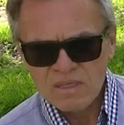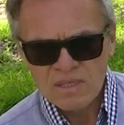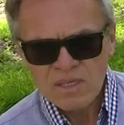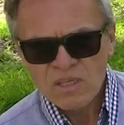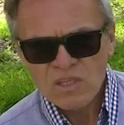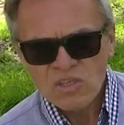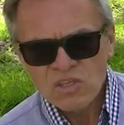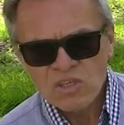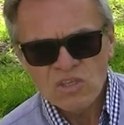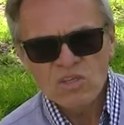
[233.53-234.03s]

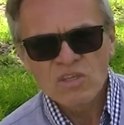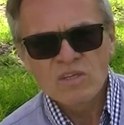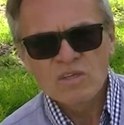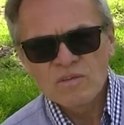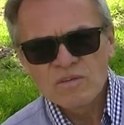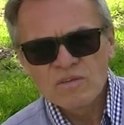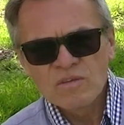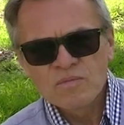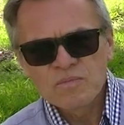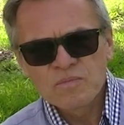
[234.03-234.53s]
inni
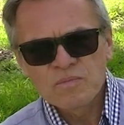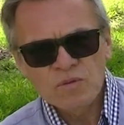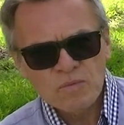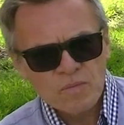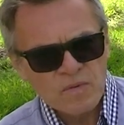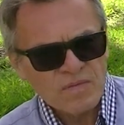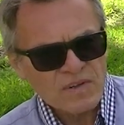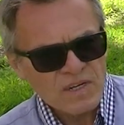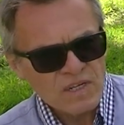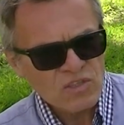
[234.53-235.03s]

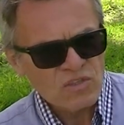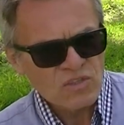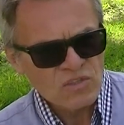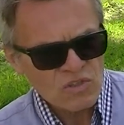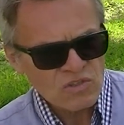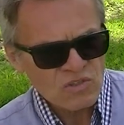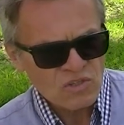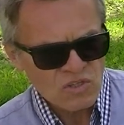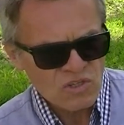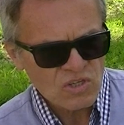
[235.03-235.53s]
próbowali to
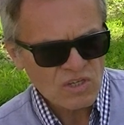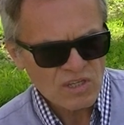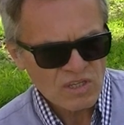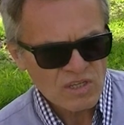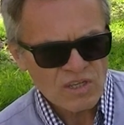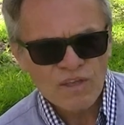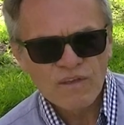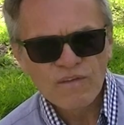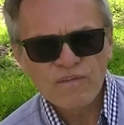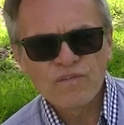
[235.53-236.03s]
do dzisiaj
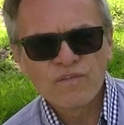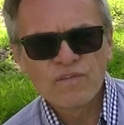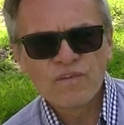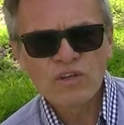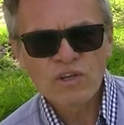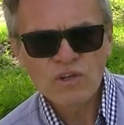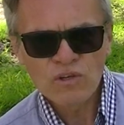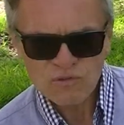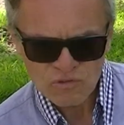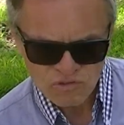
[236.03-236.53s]

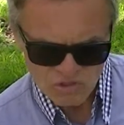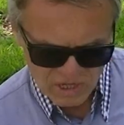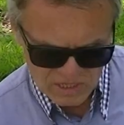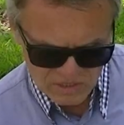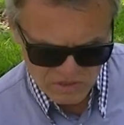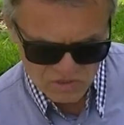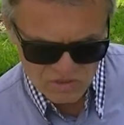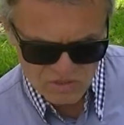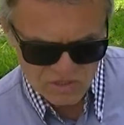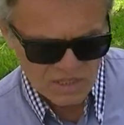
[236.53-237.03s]

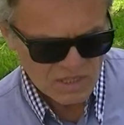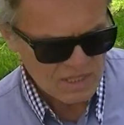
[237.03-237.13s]
wykluczać i